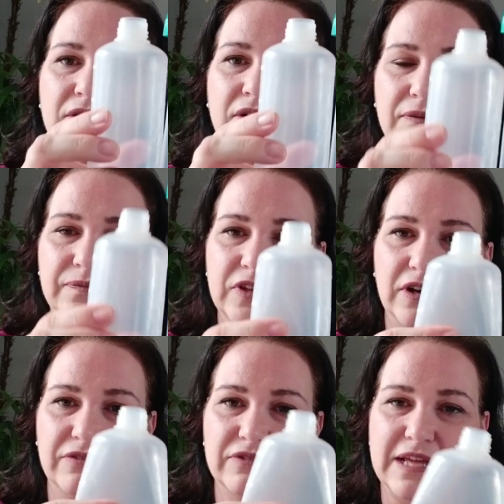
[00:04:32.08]
aqui, ó. Que a
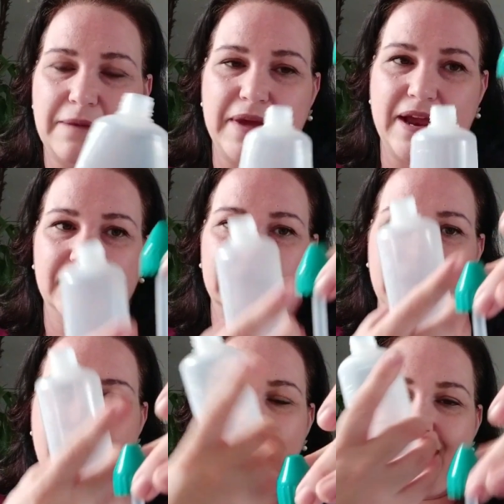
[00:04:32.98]
hora que você
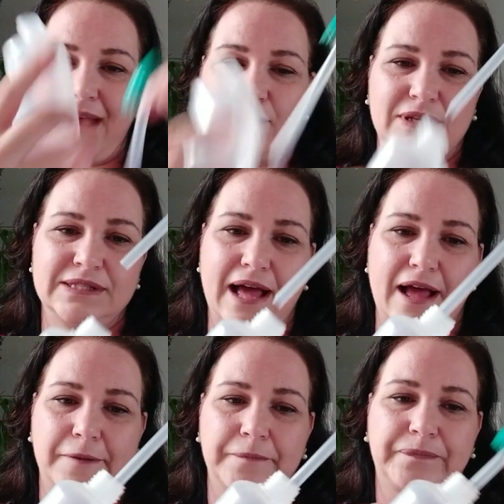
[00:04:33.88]
aperta, a água
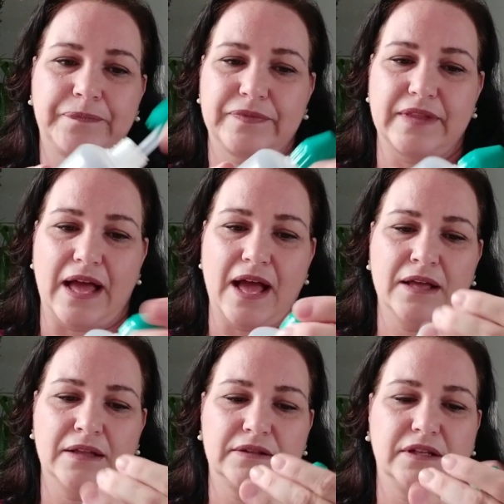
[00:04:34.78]
sai,
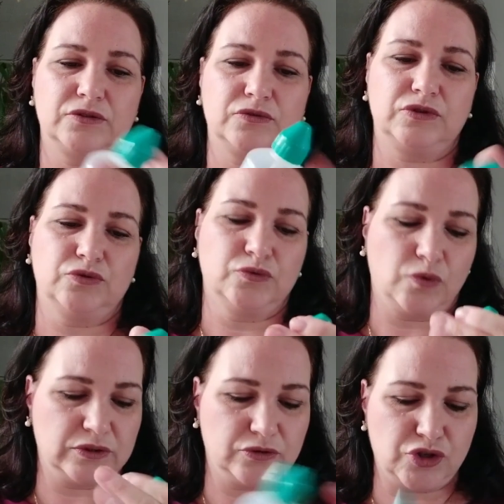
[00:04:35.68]
tá? Tanto de um
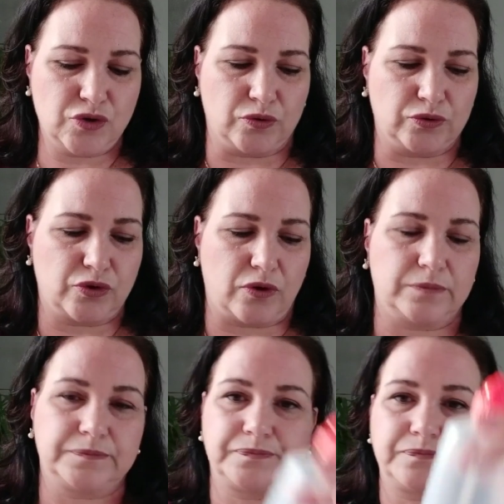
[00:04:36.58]
quanto de outro,
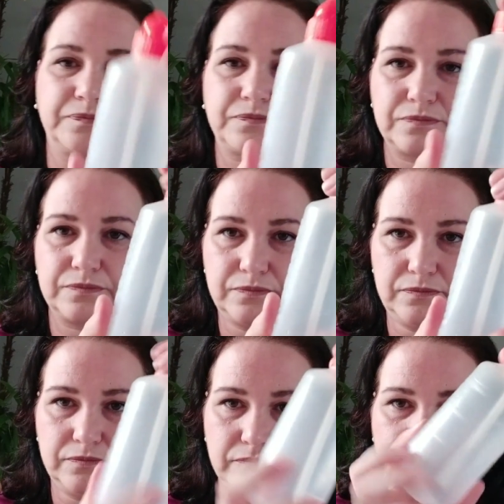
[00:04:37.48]
ó.
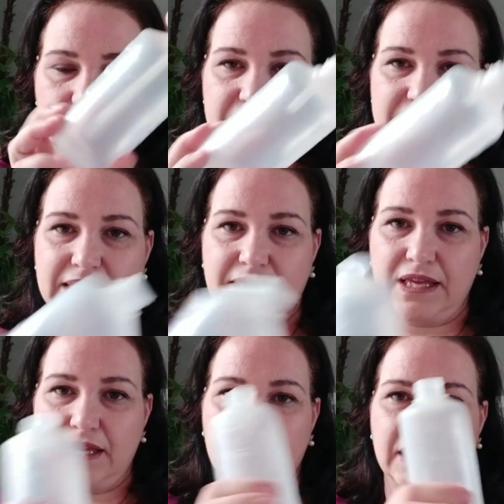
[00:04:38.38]
Nesse
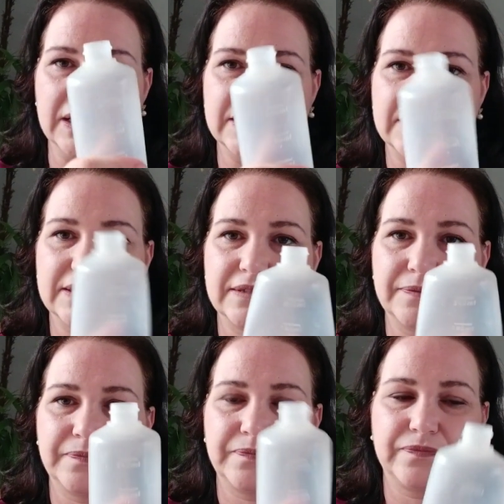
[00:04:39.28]
aqui e nesse,
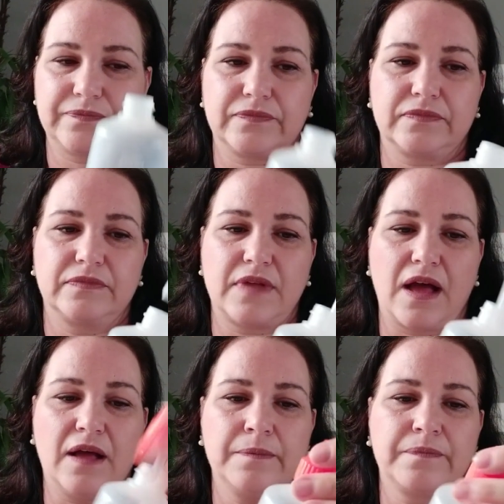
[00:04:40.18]

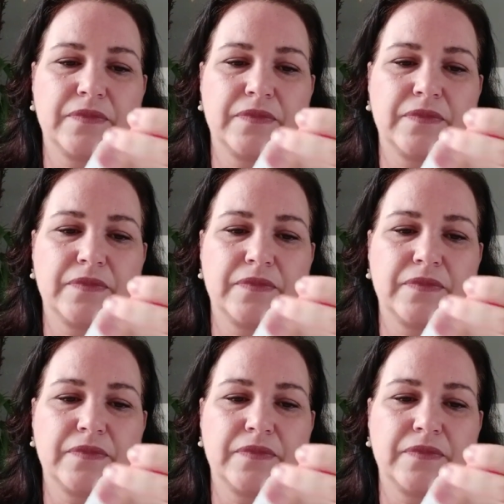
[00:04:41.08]
tá?